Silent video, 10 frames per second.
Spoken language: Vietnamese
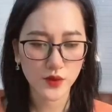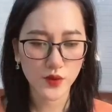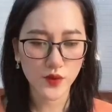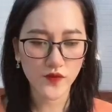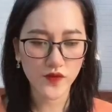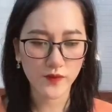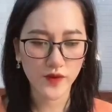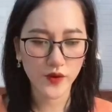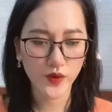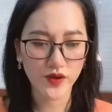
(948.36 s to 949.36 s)
Cô vừa mới
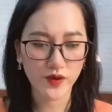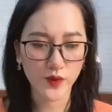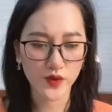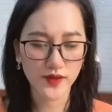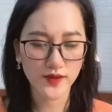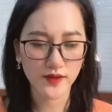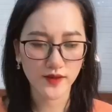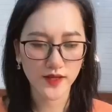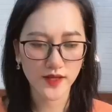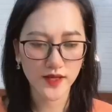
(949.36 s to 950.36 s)
đuổi được một tên thần
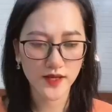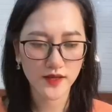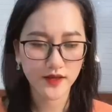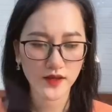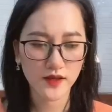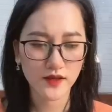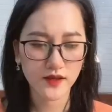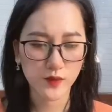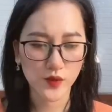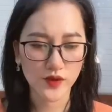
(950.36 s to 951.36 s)
kinh đi
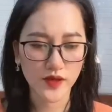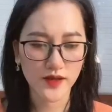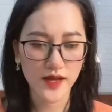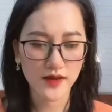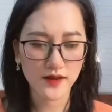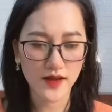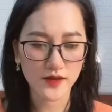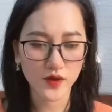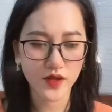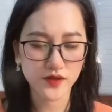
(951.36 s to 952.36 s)
Thì một tên khác lại
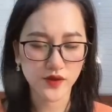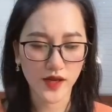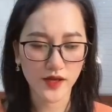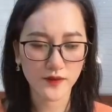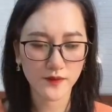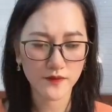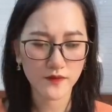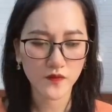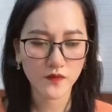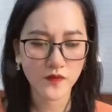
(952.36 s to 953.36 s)
xuất hiện rồi này
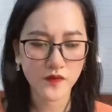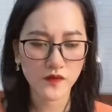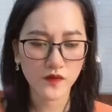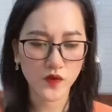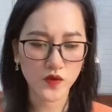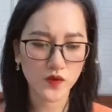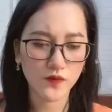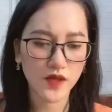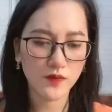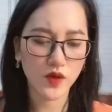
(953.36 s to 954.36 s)
Phù Dung
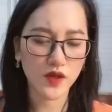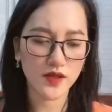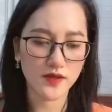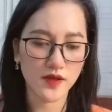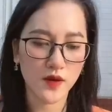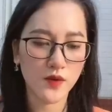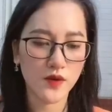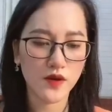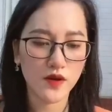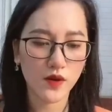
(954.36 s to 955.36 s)
hít một hơi thật sâu
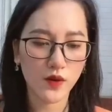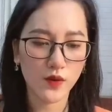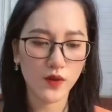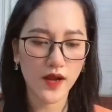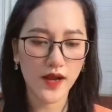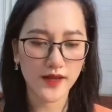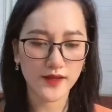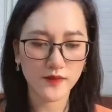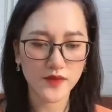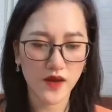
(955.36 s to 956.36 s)
Cố lấy lại
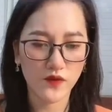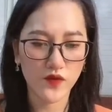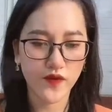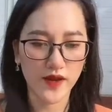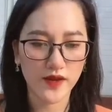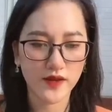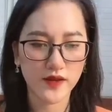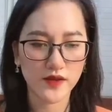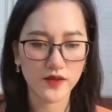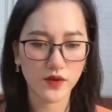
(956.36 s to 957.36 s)
tâm trạng vui vẻ
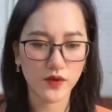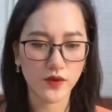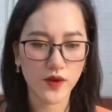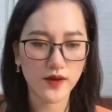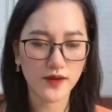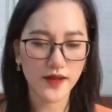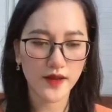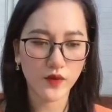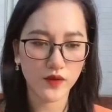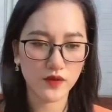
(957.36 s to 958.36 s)
Rồi khoác lấy tay
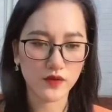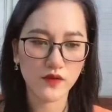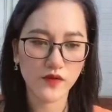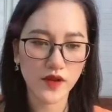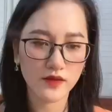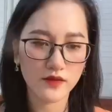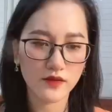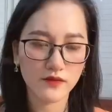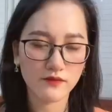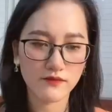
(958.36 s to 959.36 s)
của từ ngưng viên
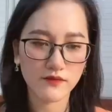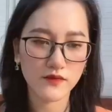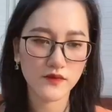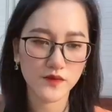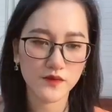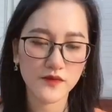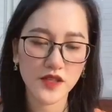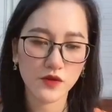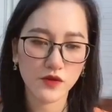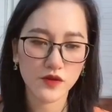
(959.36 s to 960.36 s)
Đi
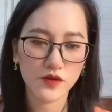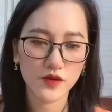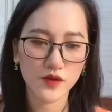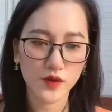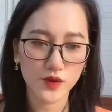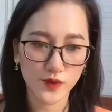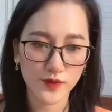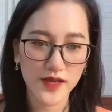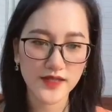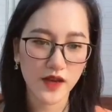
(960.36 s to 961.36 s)
thôi Chúng
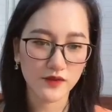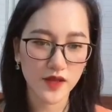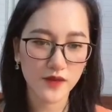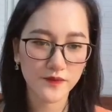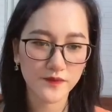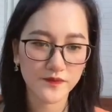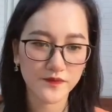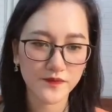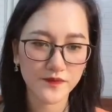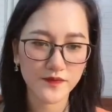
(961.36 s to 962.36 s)
ta đi dạo tiếp
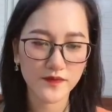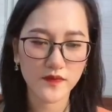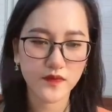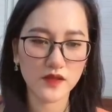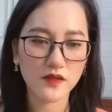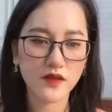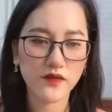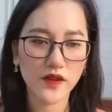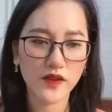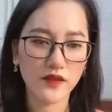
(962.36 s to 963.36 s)
Từ ngưng
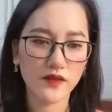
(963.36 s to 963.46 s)
viên nhìn